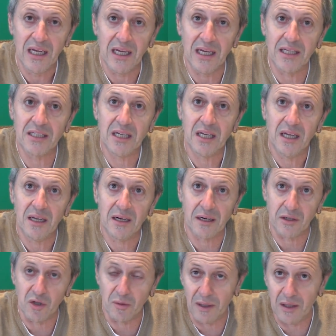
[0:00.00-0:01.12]
es
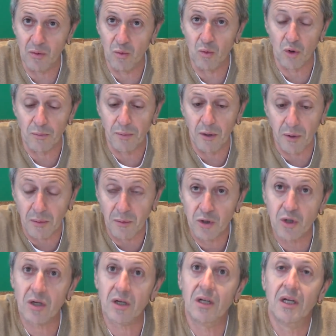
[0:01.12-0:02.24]
retomar un grupo
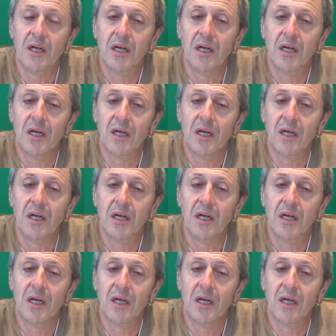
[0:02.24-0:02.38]
promotor